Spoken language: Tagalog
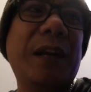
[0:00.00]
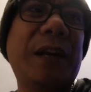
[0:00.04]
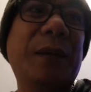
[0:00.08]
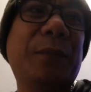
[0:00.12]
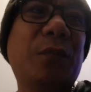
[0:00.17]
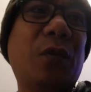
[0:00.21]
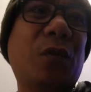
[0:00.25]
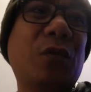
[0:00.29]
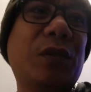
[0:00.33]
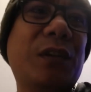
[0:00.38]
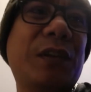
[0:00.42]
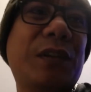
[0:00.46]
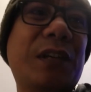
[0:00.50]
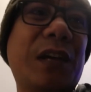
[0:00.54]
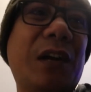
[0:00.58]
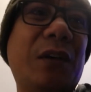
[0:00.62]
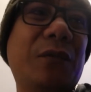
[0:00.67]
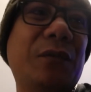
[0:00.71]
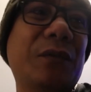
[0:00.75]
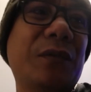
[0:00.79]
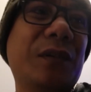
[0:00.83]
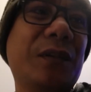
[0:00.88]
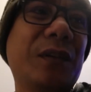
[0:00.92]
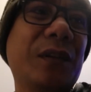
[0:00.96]
mahilig pa ako sa
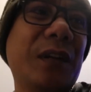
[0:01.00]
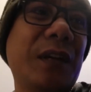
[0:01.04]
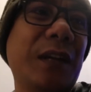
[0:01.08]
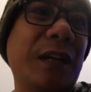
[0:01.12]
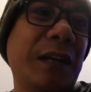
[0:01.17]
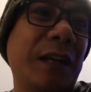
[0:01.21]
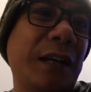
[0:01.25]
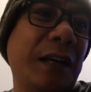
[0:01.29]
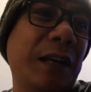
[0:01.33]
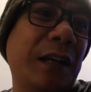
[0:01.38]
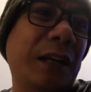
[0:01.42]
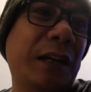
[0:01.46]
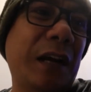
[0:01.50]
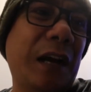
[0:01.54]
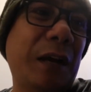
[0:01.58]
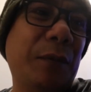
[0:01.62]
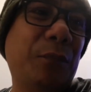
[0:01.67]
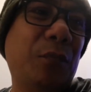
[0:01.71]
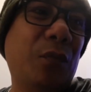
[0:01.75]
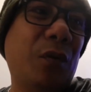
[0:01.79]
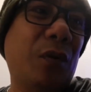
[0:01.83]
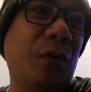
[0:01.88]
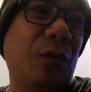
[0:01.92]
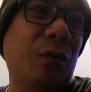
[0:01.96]
sounds.
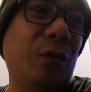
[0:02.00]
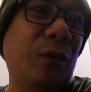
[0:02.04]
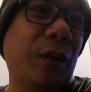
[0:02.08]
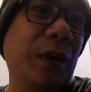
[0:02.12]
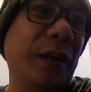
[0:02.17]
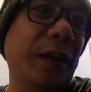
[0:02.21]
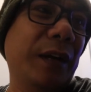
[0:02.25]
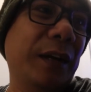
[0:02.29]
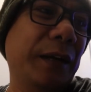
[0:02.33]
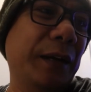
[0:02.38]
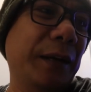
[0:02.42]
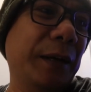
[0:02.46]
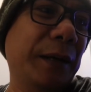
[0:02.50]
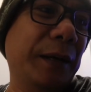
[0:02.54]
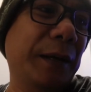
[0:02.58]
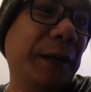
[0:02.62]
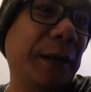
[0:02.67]
Kahit po ako ay